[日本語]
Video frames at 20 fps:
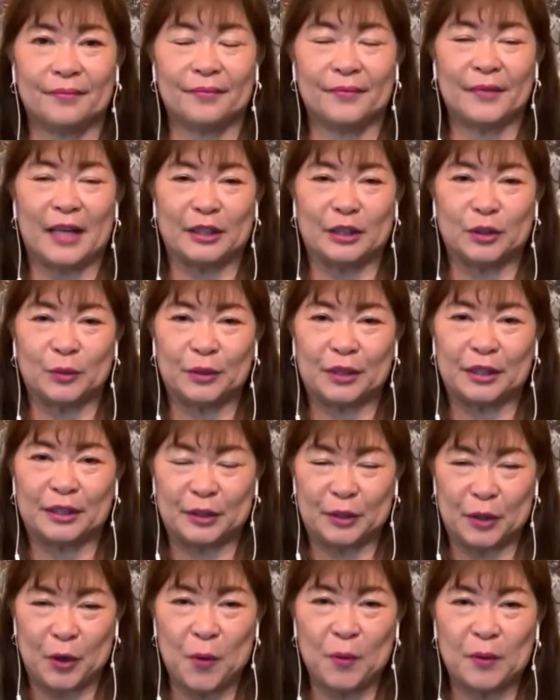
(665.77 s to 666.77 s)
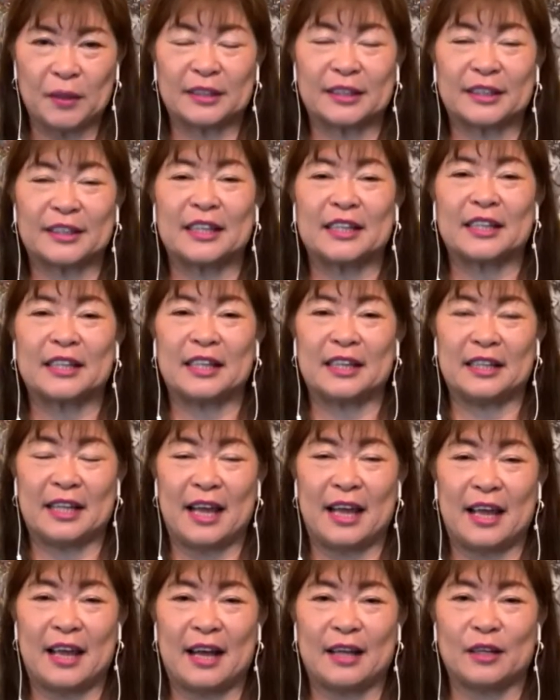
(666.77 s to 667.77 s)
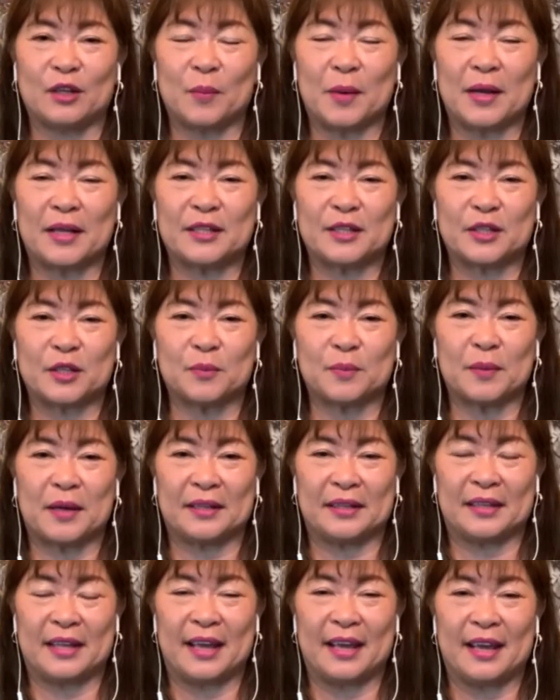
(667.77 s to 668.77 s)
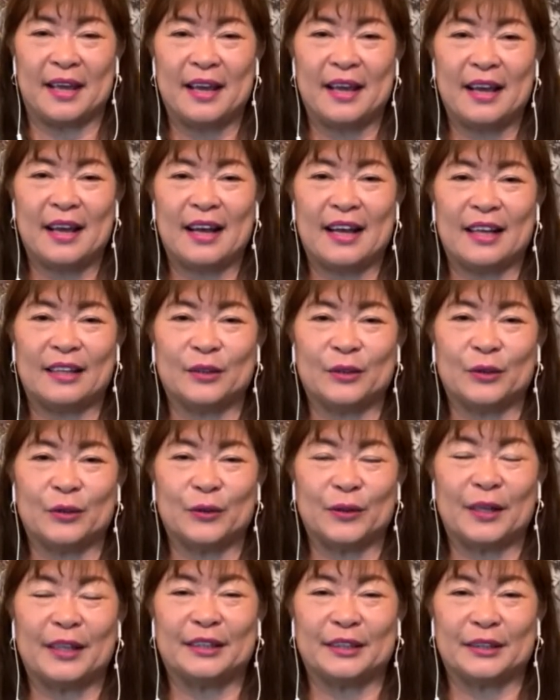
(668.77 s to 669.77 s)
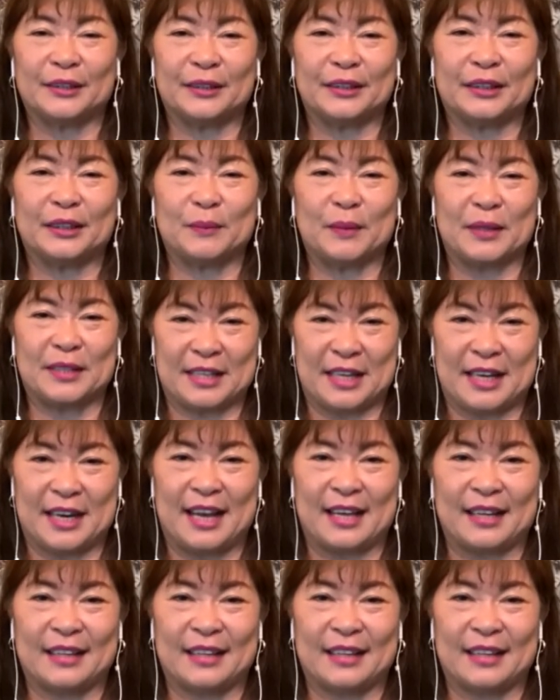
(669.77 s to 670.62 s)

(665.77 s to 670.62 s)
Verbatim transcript: 大丈夫ですよ。つきっきりで、あの、マンツーマンで、あの、レッスンしますから。